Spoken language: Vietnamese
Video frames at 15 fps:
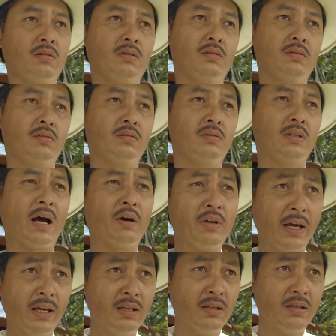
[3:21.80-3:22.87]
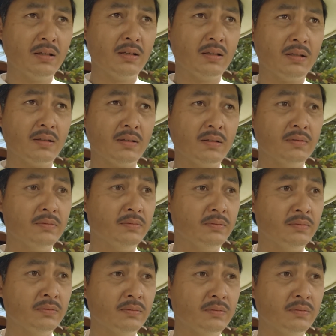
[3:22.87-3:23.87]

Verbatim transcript: Ừ. Sao vậy? Ừ?